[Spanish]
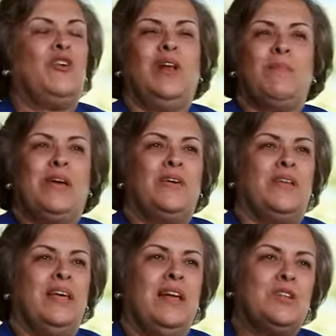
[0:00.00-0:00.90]
Con la
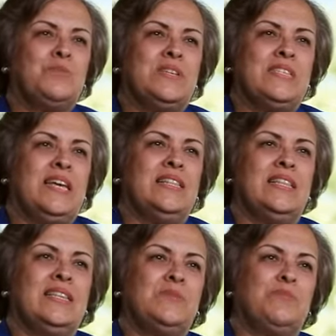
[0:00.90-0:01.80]
mayoría de los
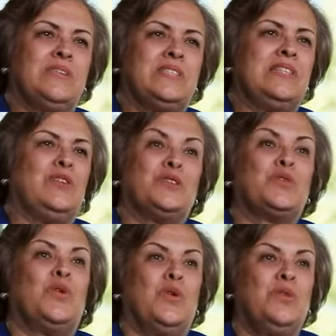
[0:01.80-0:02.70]
pacientes pues los
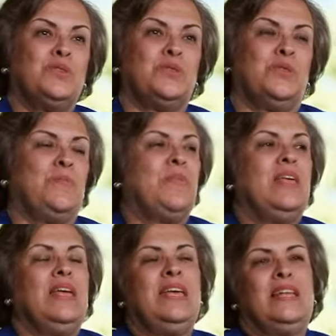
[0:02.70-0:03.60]
conozco
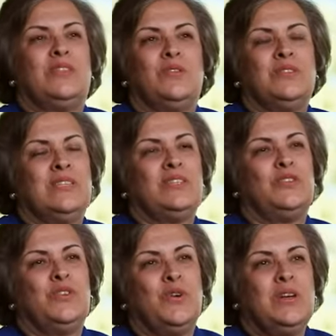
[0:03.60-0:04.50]
y entonces
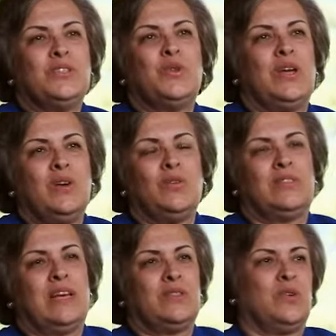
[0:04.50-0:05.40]
yo estoy en
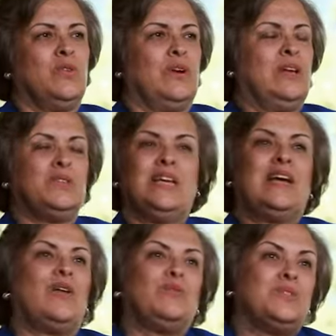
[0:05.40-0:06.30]
contacto con ellos
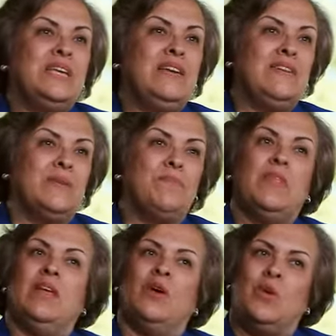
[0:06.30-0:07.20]
inclusive
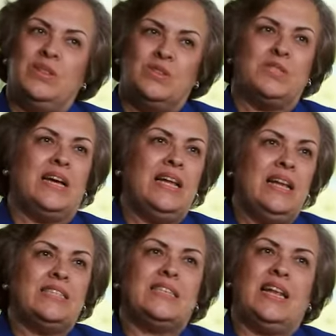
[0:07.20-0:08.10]
cuando están en
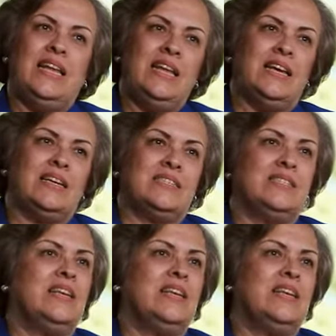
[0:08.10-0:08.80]
las clínicas.